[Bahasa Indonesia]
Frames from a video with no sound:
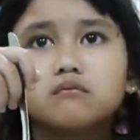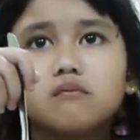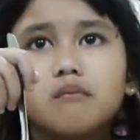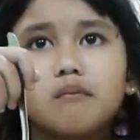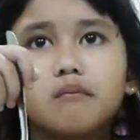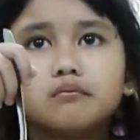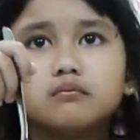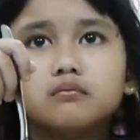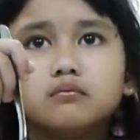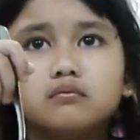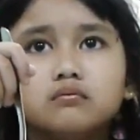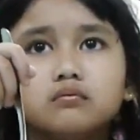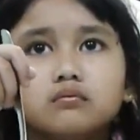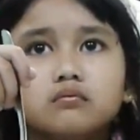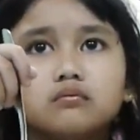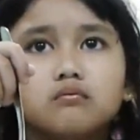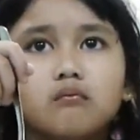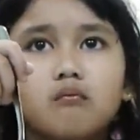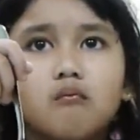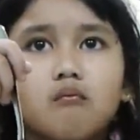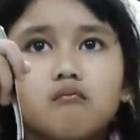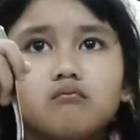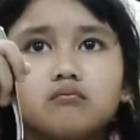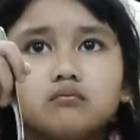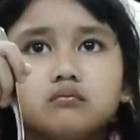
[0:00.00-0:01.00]
Hei
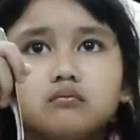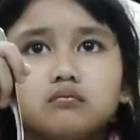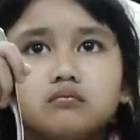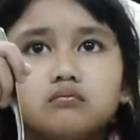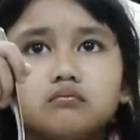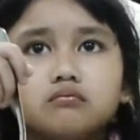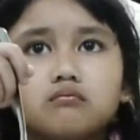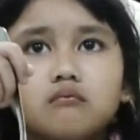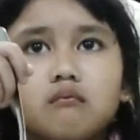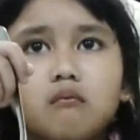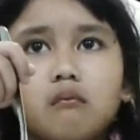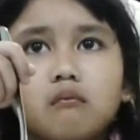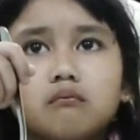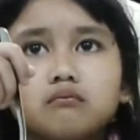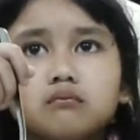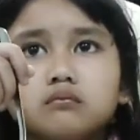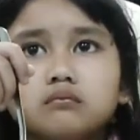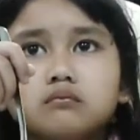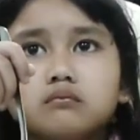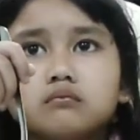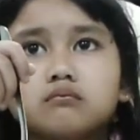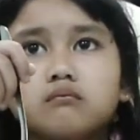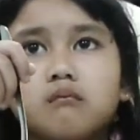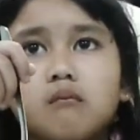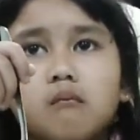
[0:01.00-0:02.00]
Jaiko, ayo jangan
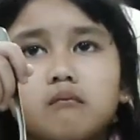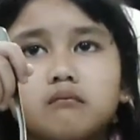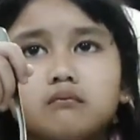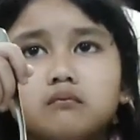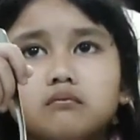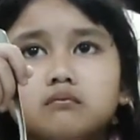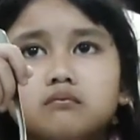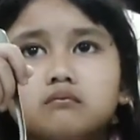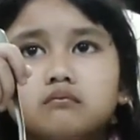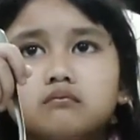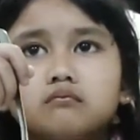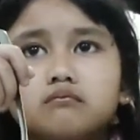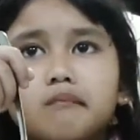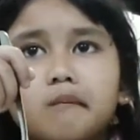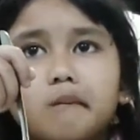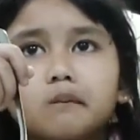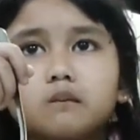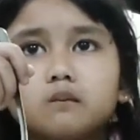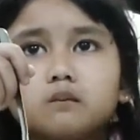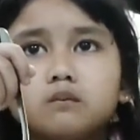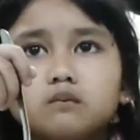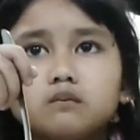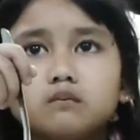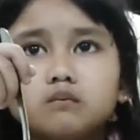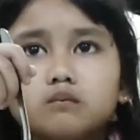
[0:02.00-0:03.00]
melamun.
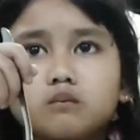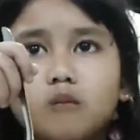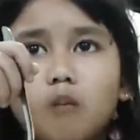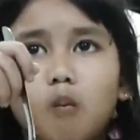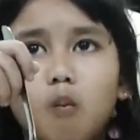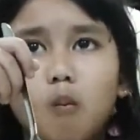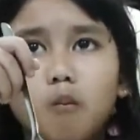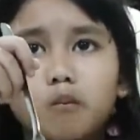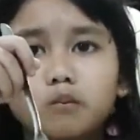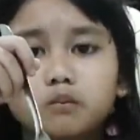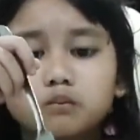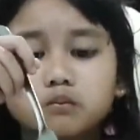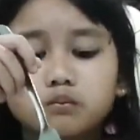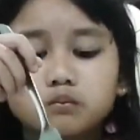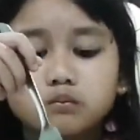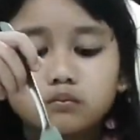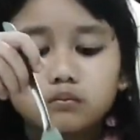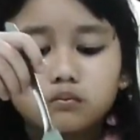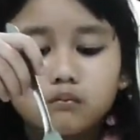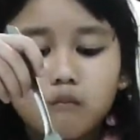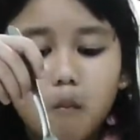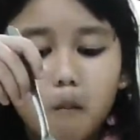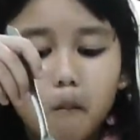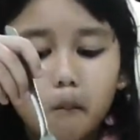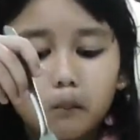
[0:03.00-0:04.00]
Makan lagi.
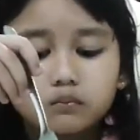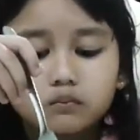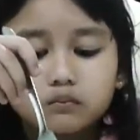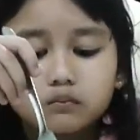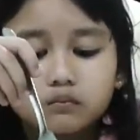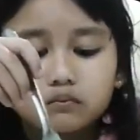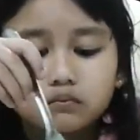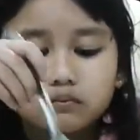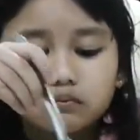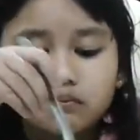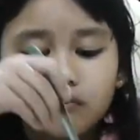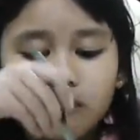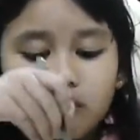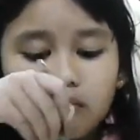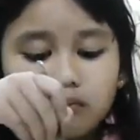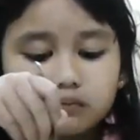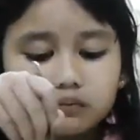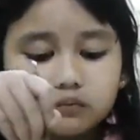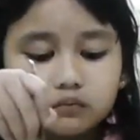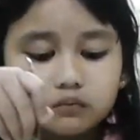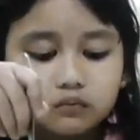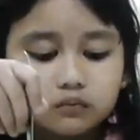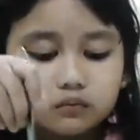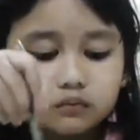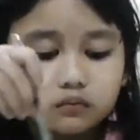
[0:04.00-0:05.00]
Ini
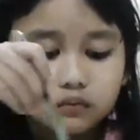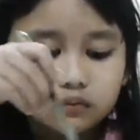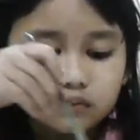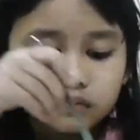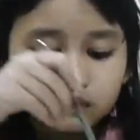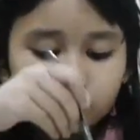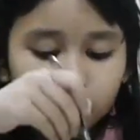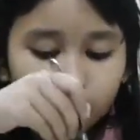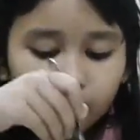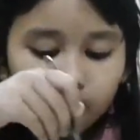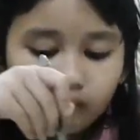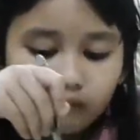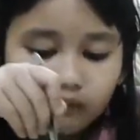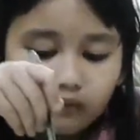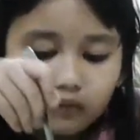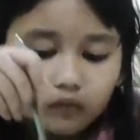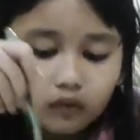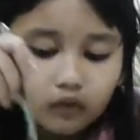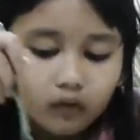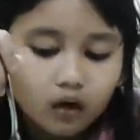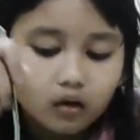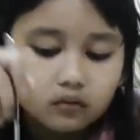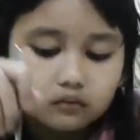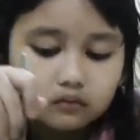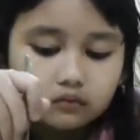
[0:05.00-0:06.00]
Jaiko kalau makan
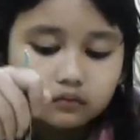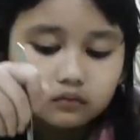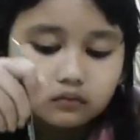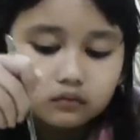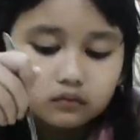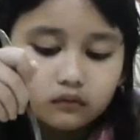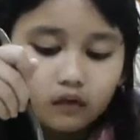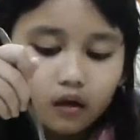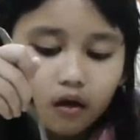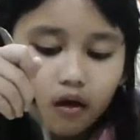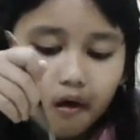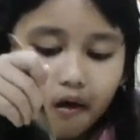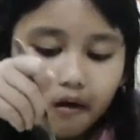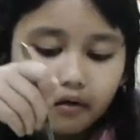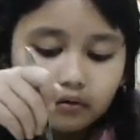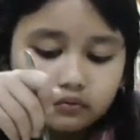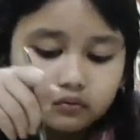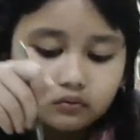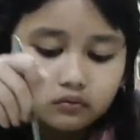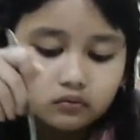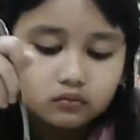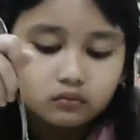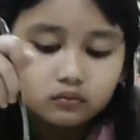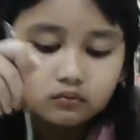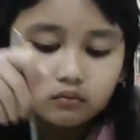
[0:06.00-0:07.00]
mulutnya ngunyah
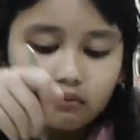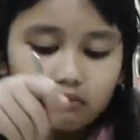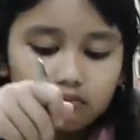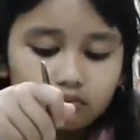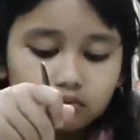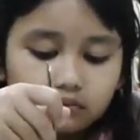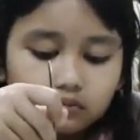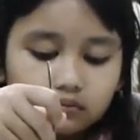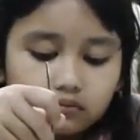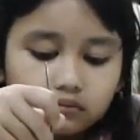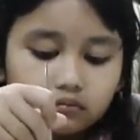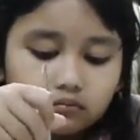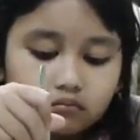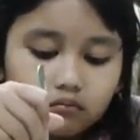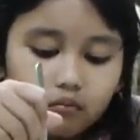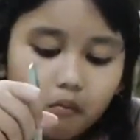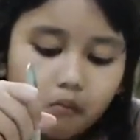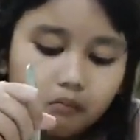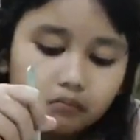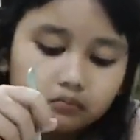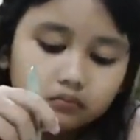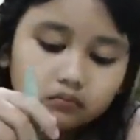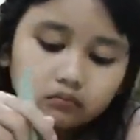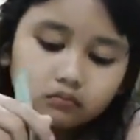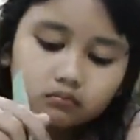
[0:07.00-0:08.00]

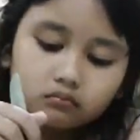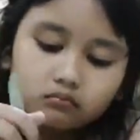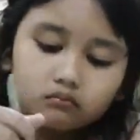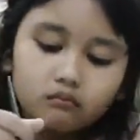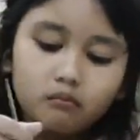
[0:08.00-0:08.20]
menutup nih.